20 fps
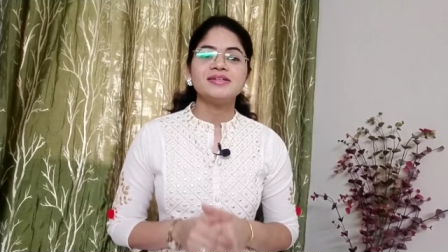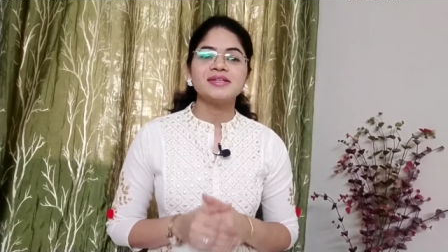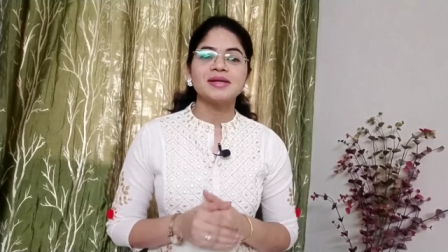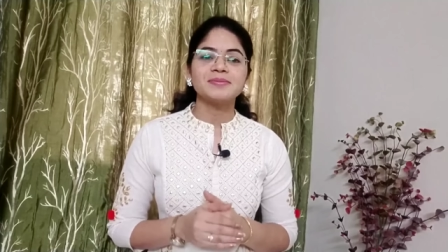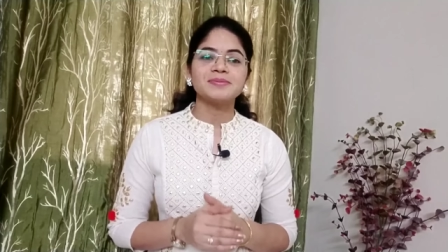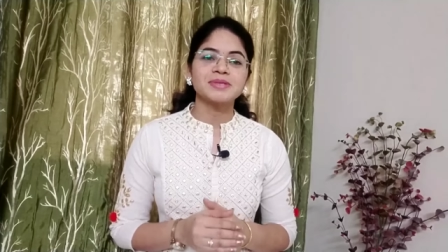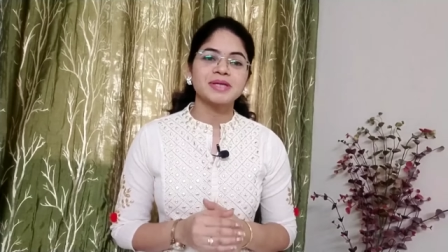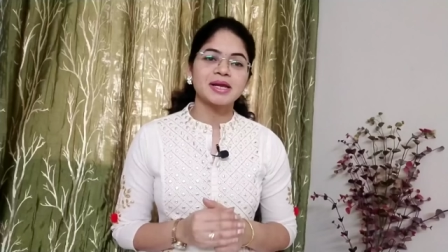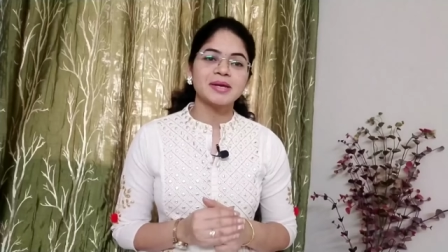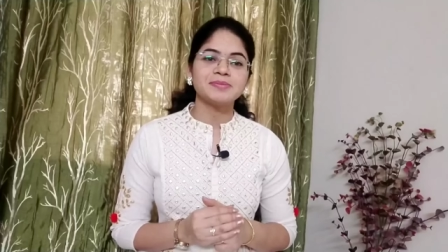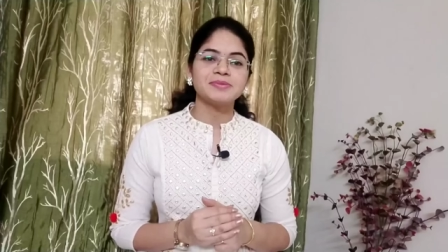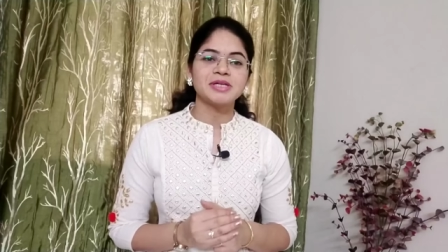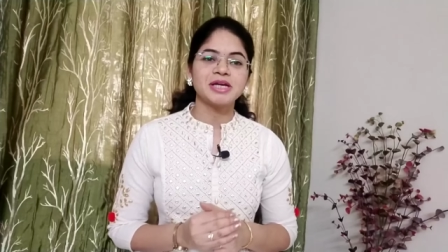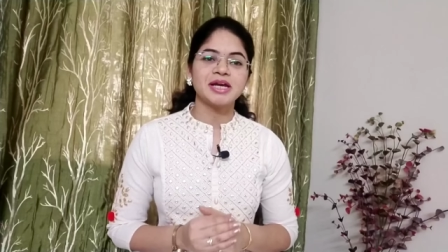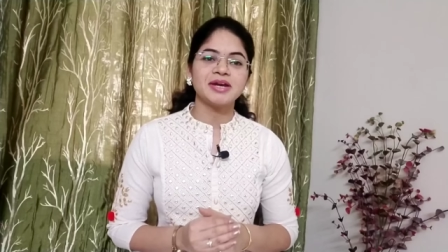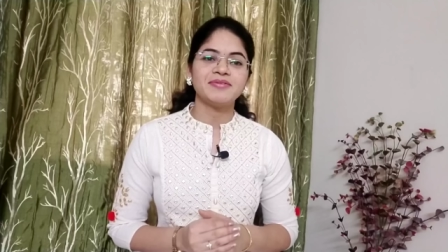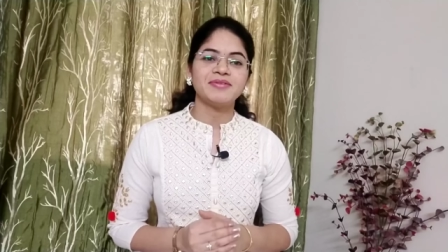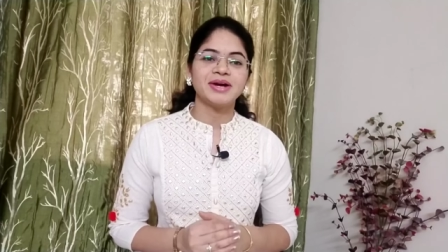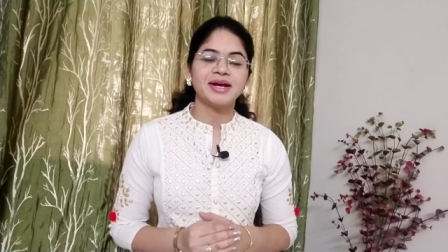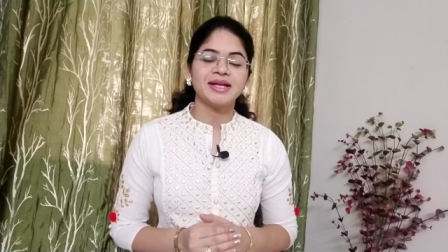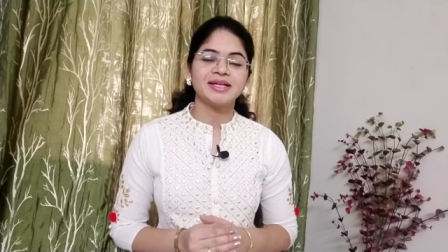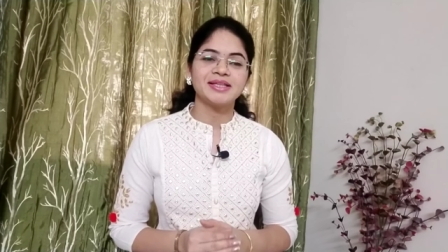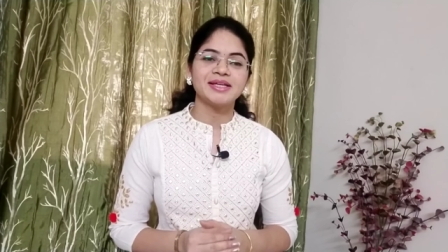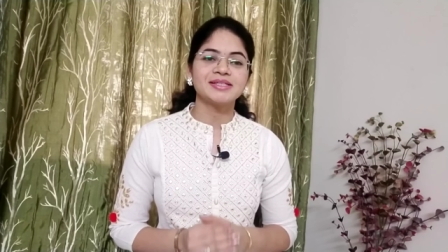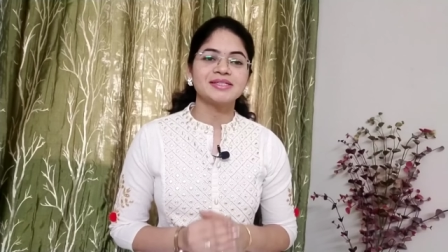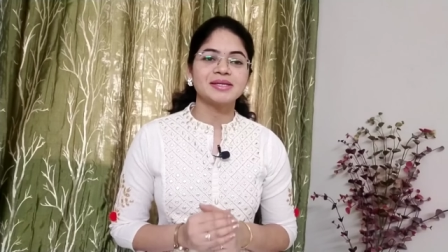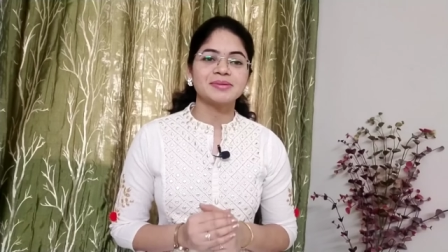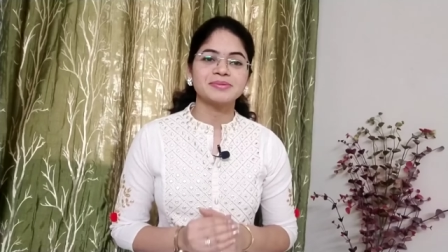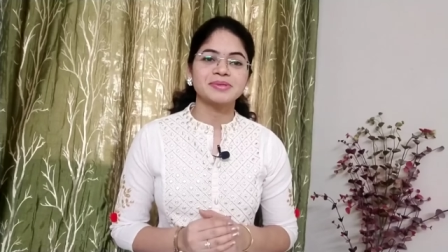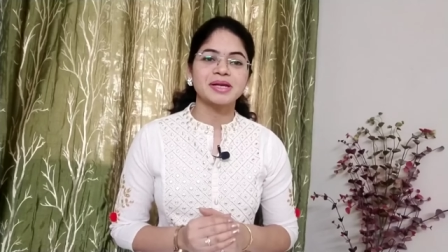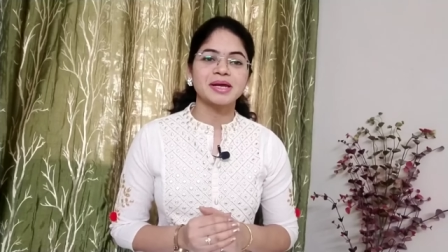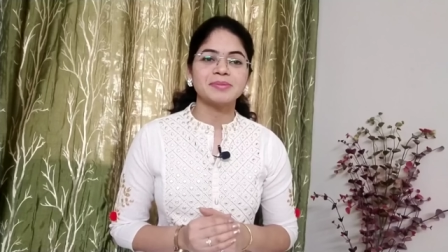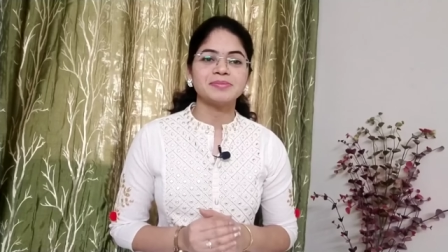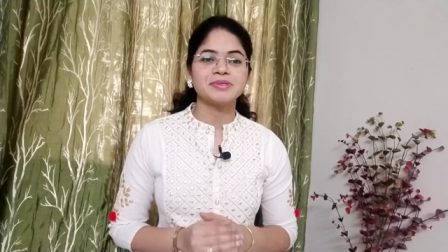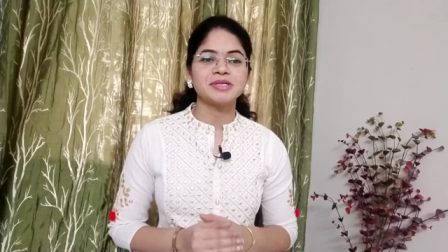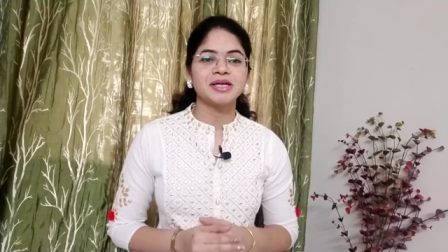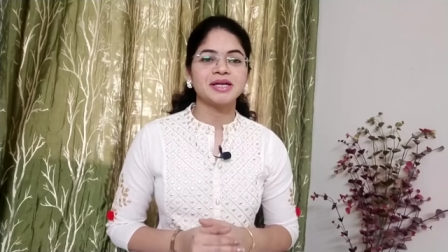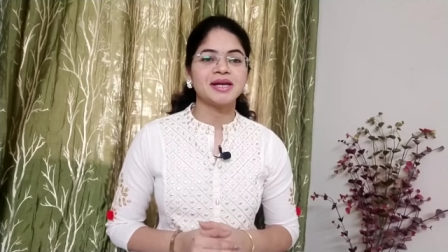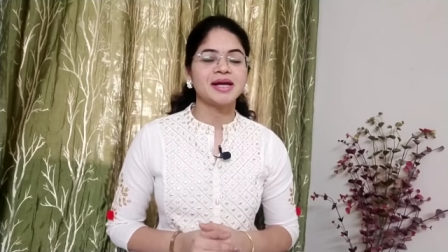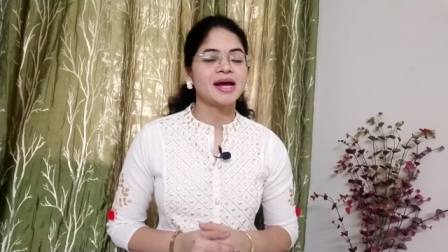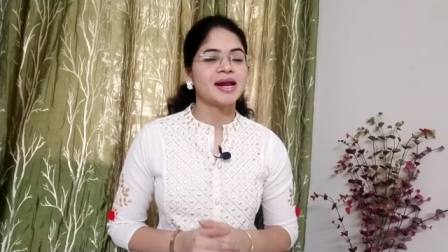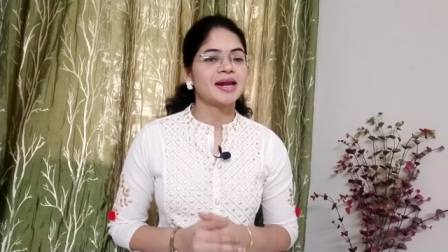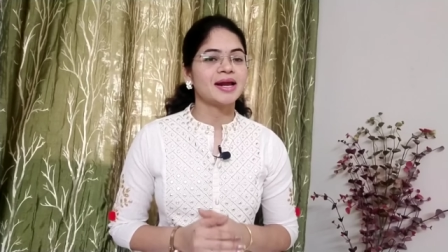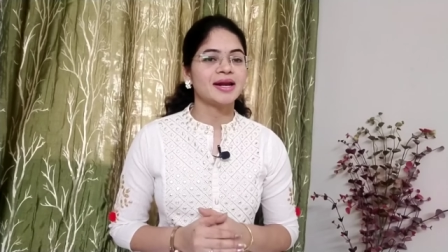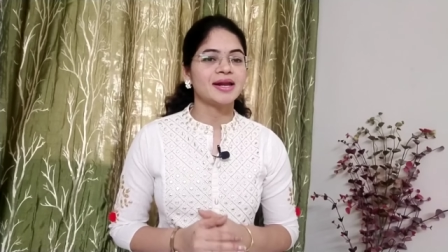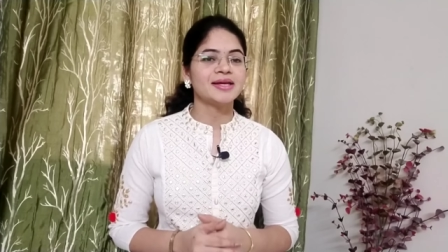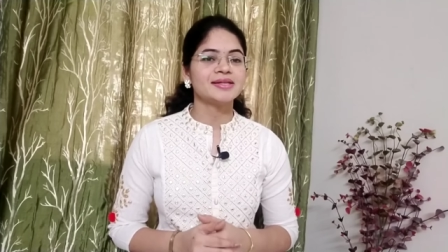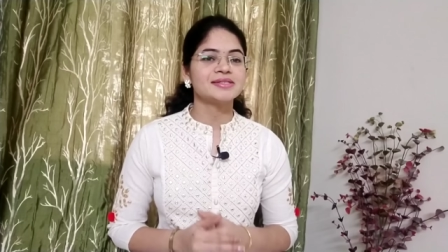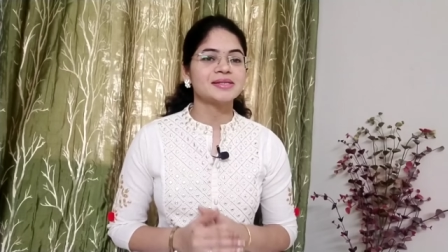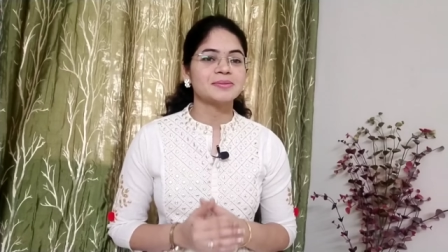సబ్స్క్రైబ్ చేయని వాళ్ళైతే సబ్స్క్రైబ్ చేయండి అలానే